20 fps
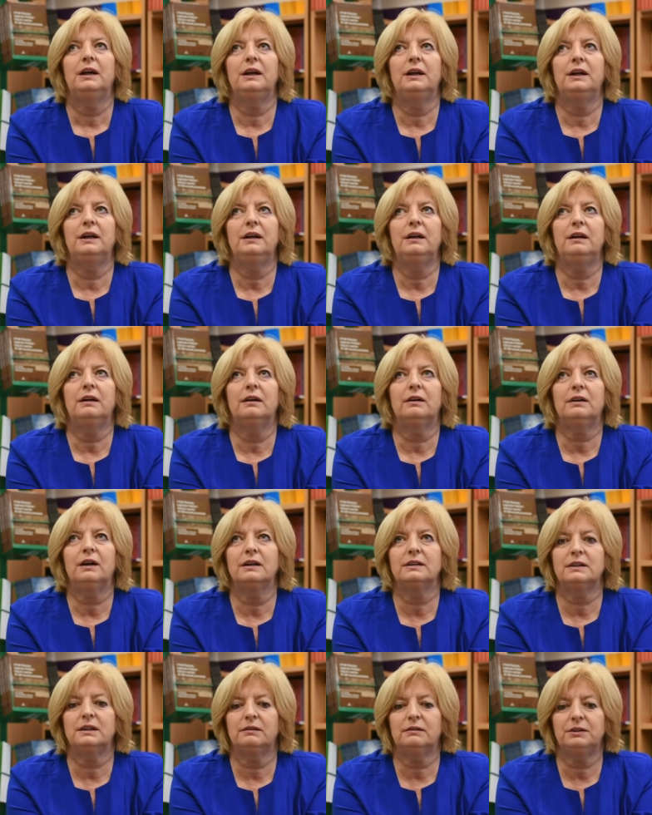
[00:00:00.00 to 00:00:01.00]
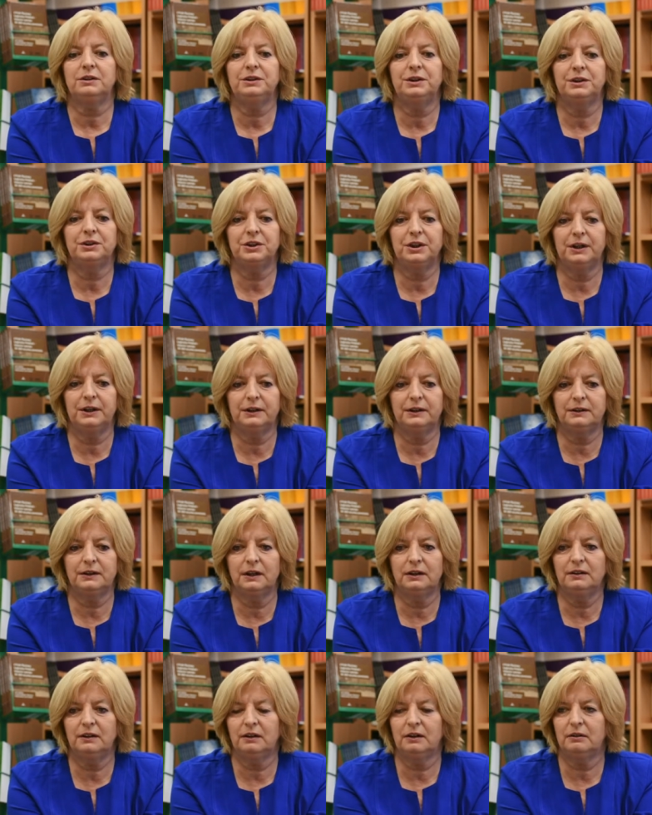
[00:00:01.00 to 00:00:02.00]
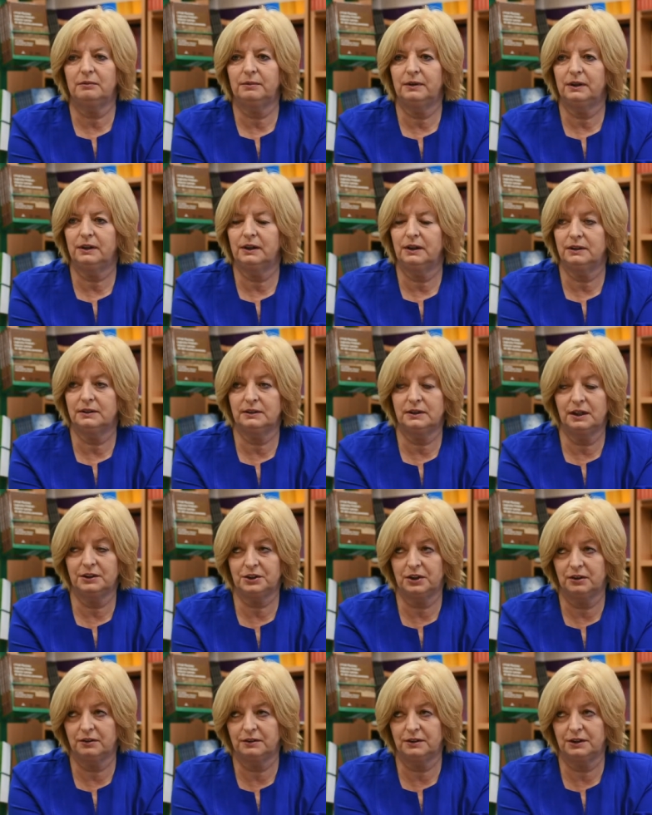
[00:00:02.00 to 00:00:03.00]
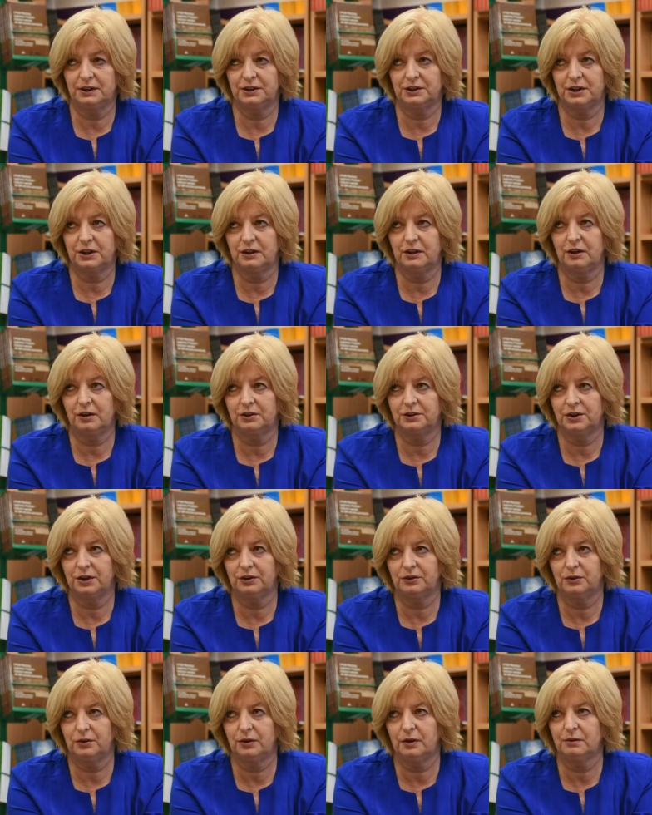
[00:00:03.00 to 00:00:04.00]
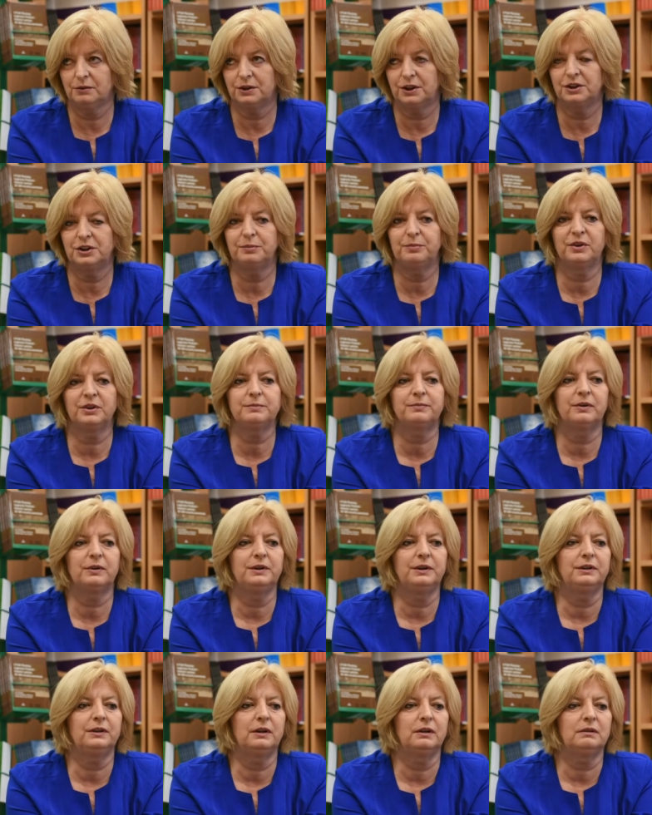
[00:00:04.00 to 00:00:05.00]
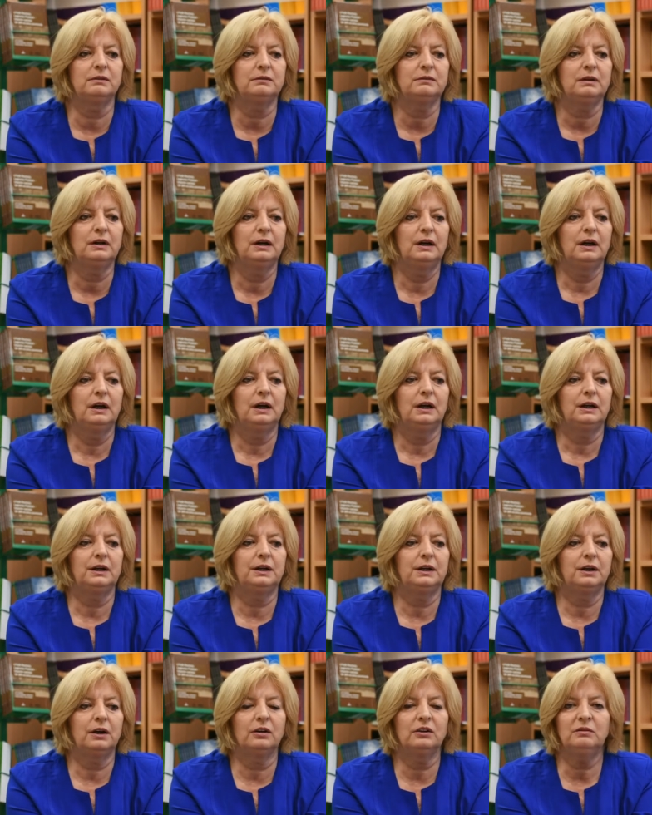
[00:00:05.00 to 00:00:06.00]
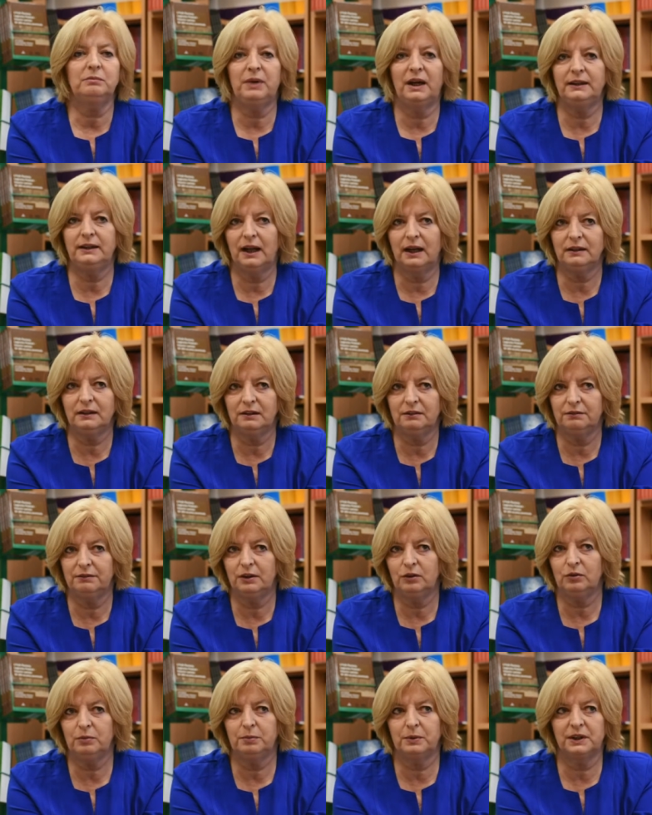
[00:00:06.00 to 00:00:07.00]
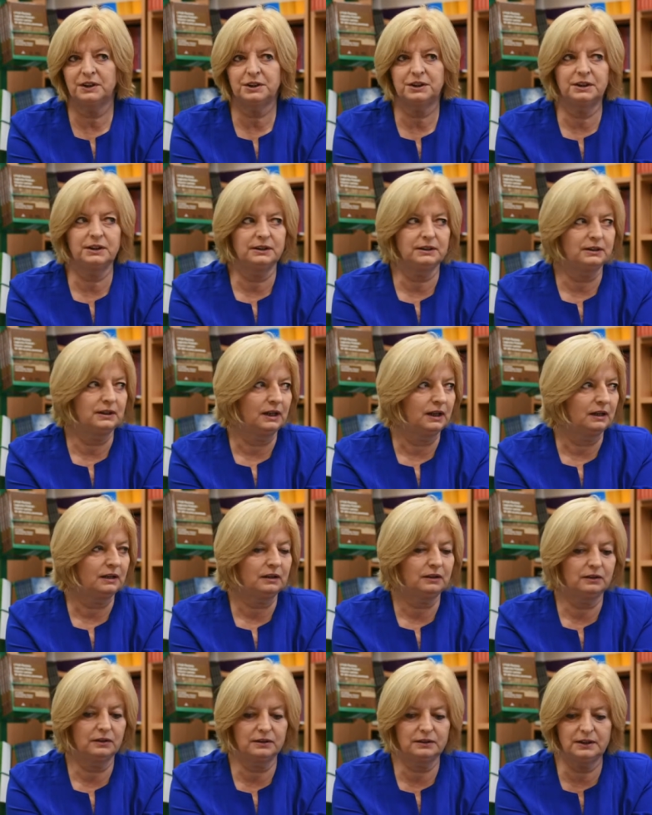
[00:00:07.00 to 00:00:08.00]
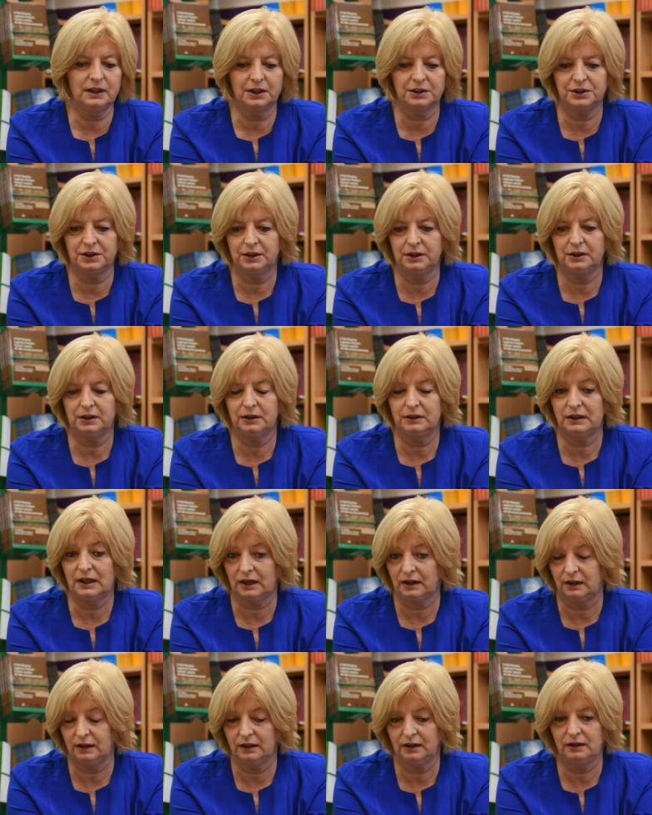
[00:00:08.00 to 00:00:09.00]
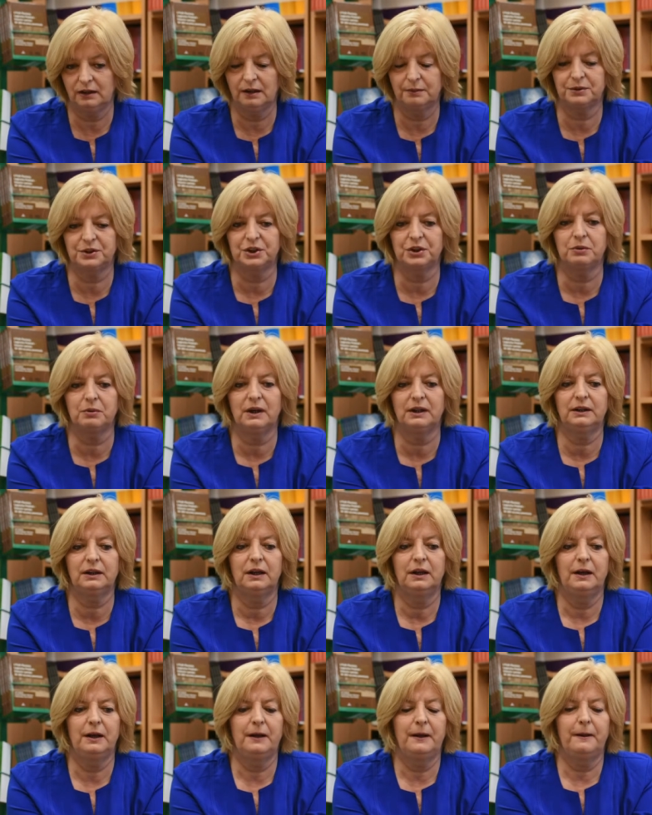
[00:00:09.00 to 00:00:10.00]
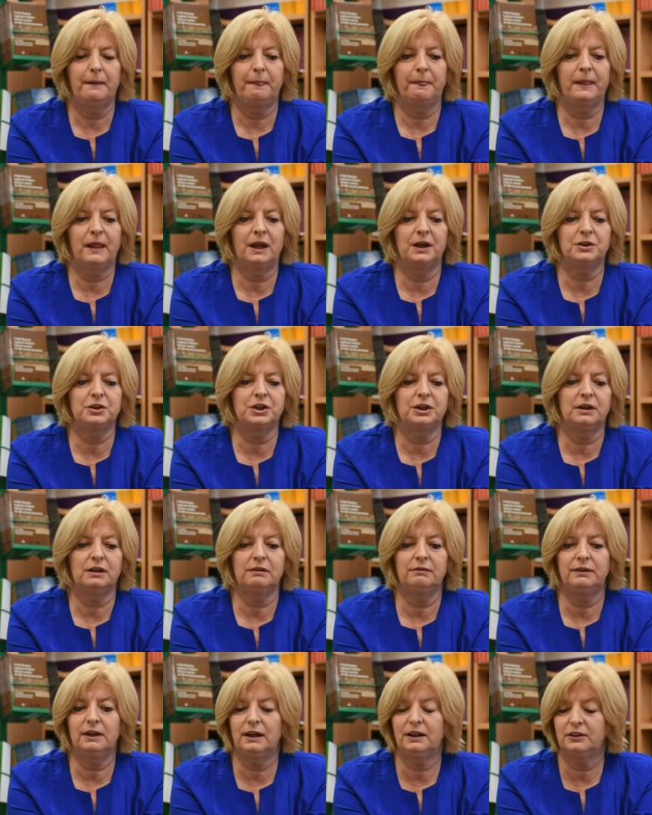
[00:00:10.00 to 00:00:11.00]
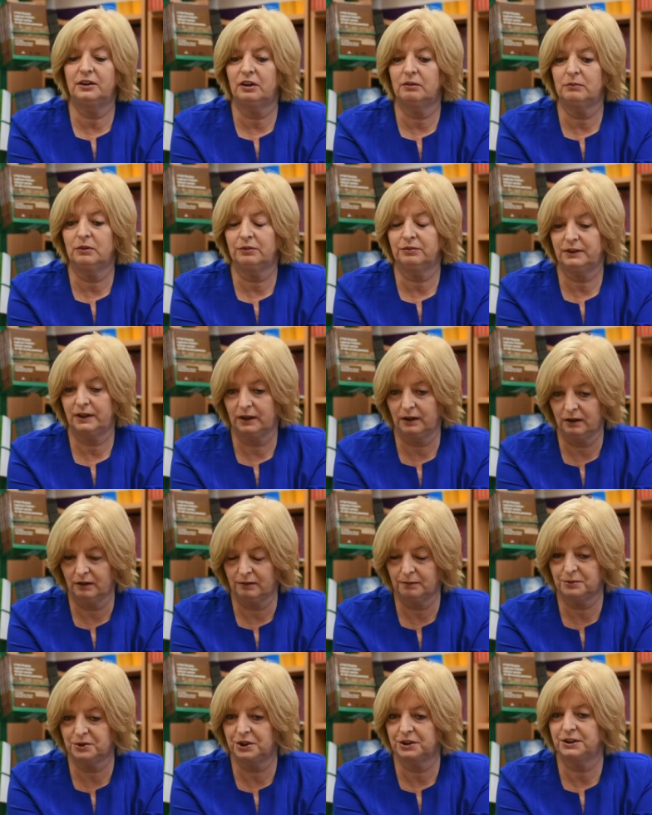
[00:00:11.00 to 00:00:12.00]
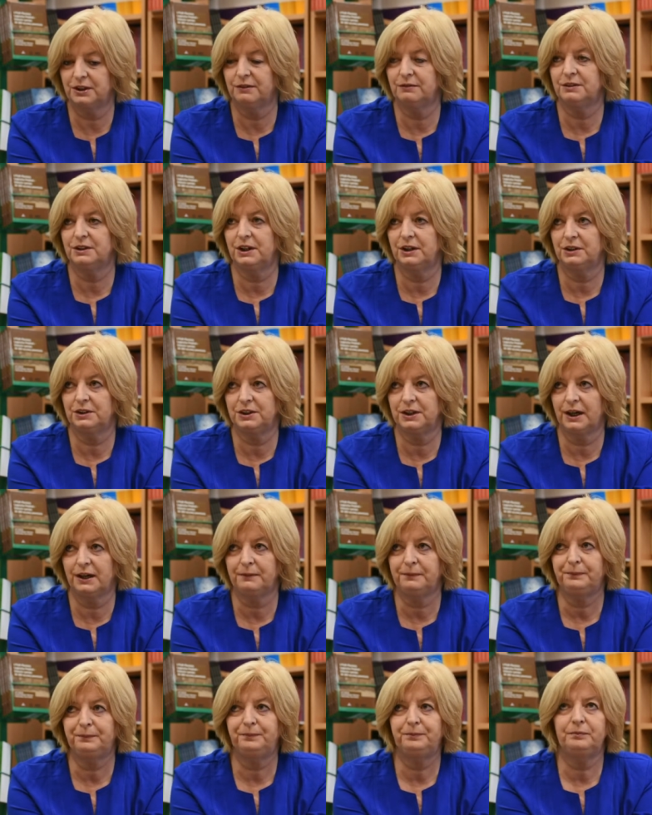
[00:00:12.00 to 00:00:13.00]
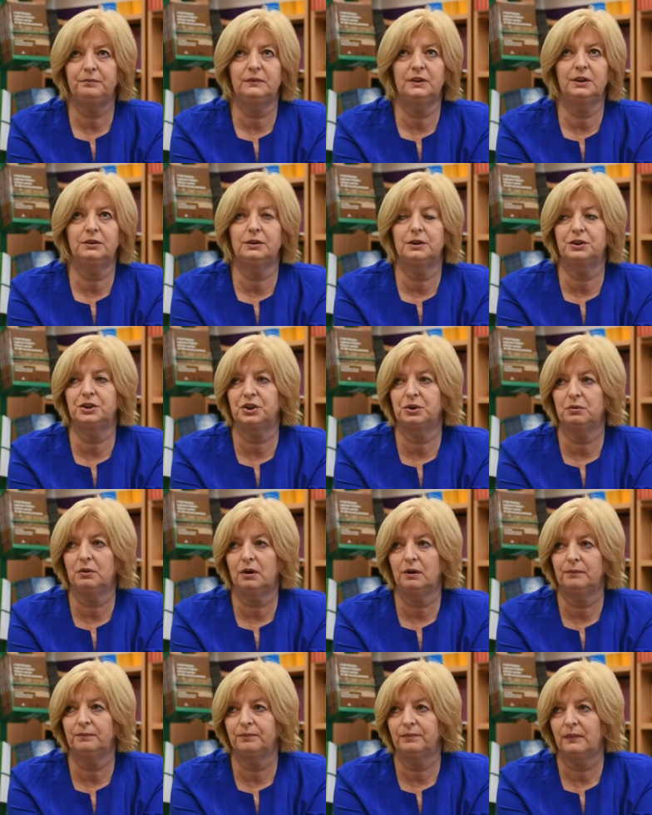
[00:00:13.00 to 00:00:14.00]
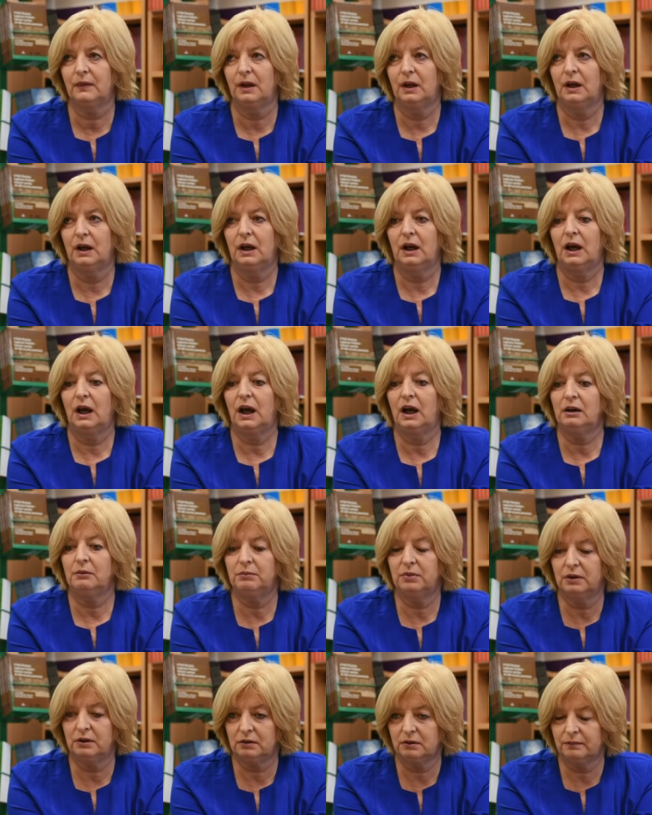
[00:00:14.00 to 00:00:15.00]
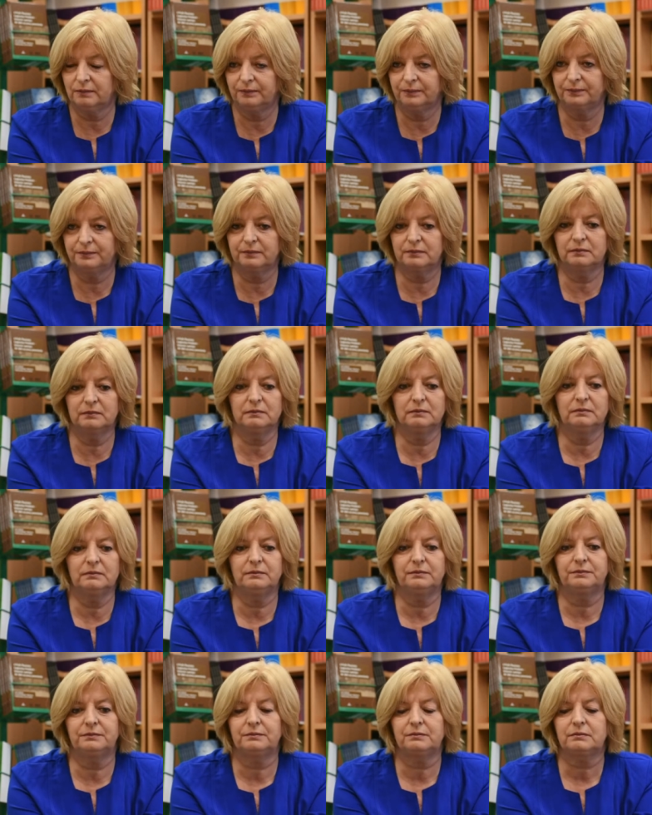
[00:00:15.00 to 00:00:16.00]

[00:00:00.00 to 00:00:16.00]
I okazało się, że ten dorobek jest znaczący, jeżeli chodzi o II Rzeczypospolitą i on badany w wielu płaszczyznach, to znaczy takich na przykład, że wiele tomów tego przedsięwzięcia dotyczyło albo mm,